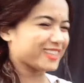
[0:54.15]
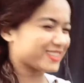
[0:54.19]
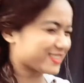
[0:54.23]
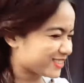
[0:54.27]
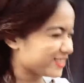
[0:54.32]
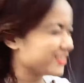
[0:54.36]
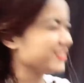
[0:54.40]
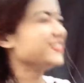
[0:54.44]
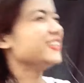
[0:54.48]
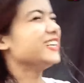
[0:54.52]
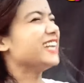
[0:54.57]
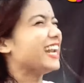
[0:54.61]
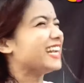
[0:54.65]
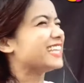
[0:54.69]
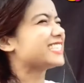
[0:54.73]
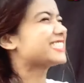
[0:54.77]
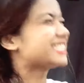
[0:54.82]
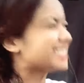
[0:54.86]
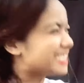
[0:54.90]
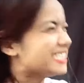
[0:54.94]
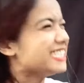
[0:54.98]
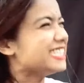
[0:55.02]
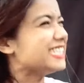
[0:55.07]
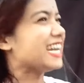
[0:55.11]
सुनो
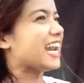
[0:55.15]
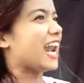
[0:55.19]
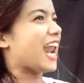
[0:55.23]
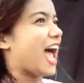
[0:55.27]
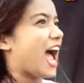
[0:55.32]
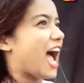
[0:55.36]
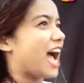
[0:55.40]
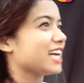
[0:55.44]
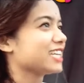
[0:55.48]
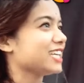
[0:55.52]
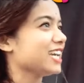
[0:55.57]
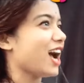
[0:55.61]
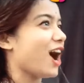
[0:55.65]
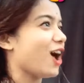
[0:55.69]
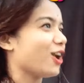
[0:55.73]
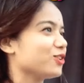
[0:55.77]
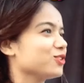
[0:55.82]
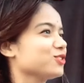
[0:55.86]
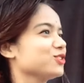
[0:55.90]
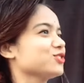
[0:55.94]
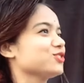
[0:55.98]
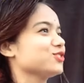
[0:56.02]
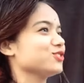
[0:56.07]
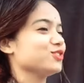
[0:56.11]
सुनो ना आगे आरो
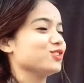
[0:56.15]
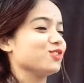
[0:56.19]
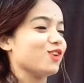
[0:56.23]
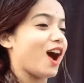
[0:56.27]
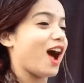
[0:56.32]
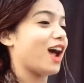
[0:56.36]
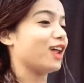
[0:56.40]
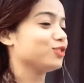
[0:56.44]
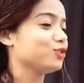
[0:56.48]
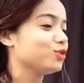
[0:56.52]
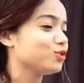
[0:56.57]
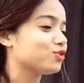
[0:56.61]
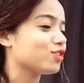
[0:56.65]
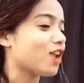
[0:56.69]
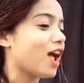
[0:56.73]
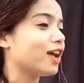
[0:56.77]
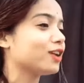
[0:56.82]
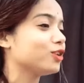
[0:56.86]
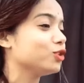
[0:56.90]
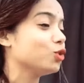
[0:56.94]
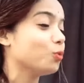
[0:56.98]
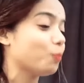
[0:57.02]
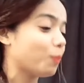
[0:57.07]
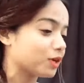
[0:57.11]
तो सुनो और दूसरा है
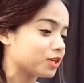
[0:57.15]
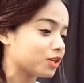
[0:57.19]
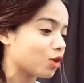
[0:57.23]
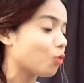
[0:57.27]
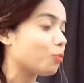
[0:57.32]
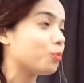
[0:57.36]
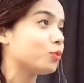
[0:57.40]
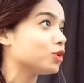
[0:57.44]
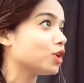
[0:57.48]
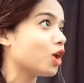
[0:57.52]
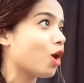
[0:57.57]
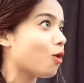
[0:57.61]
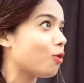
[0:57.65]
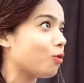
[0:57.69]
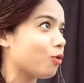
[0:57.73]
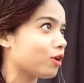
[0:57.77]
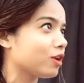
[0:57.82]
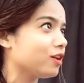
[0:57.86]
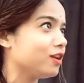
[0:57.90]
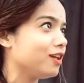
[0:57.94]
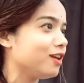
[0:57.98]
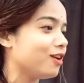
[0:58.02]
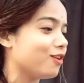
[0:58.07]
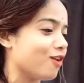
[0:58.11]
कि दुपट्टा उपट्टा ओढ़
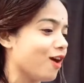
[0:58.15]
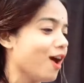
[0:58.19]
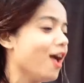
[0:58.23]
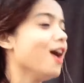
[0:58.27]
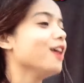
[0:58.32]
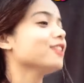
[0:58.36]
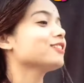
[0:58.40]
ले हो